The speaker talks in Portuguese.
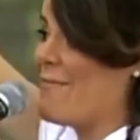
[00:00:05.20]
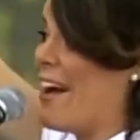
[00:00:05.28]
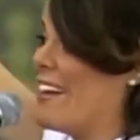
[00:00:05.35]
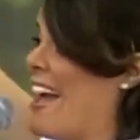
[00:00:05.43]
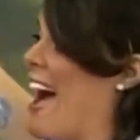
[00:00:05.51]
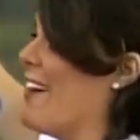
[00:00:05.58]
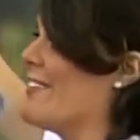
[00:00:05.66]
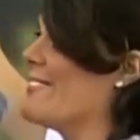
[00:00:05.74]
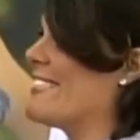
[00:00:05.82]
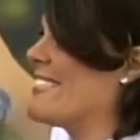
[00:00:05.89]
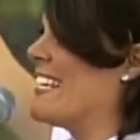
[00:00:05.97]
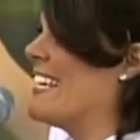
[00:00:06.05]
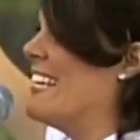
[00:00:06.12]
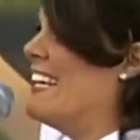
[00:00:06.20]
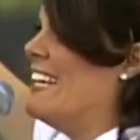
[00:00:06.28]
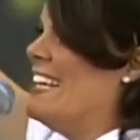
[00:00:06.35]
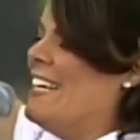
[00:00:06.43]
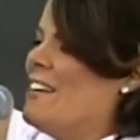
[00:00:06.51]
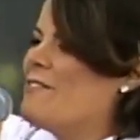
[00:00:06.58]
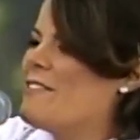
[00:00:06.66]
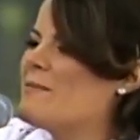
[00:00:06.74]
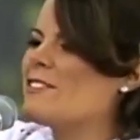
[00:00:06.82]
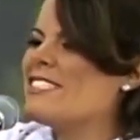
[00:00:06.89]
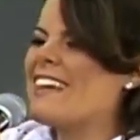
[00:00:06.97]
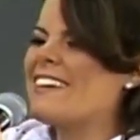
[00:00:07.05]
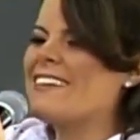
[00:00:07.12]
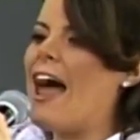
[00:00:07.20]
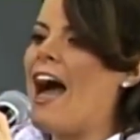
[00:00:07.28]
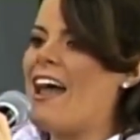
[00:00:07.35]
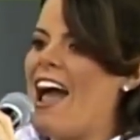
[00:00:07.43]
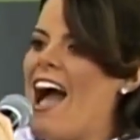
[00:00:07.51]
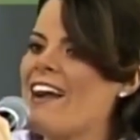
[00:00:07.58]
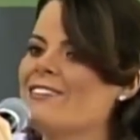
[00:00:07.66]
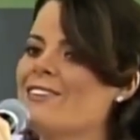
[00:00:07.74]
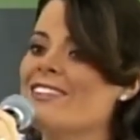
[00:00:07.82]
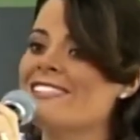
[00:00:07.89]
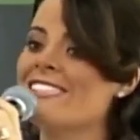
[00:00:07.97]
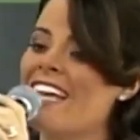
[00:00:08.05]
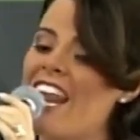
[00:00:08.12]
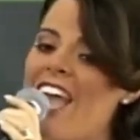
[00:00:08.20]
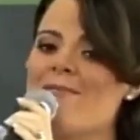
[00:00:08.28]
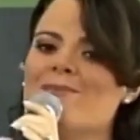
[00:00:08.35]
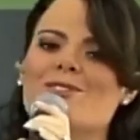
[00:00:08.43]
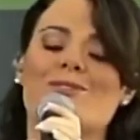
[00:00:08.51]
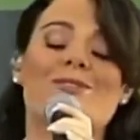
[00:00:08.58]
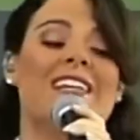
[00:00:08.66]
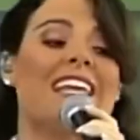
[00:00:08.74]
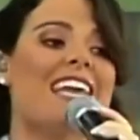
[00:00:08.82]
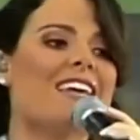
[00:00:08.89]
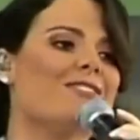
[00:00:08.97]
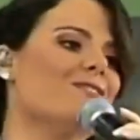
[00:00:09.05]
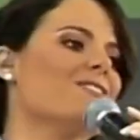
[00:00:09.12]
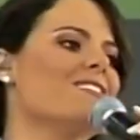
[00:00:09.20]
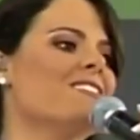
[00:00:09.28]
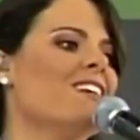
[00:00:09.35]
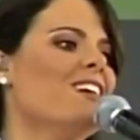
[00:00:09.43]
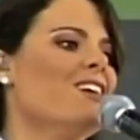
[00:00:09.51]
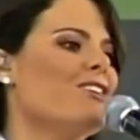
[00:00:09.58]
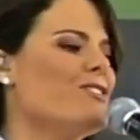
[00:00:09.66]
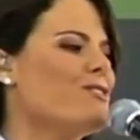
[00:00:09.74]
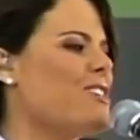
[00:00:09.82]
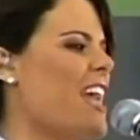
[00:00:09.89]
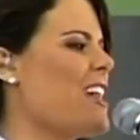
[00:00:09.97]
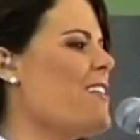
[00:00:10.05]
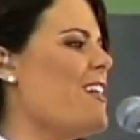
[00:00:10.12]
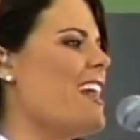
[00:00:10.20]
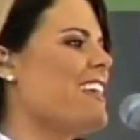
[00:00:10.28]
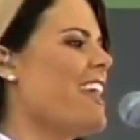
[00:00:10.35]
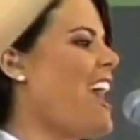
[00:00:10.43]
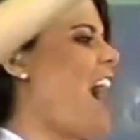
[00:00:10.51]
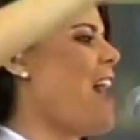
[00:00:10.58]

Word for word: Manaus. Vamos declarar que nós cremos unidos que o Senhor é quem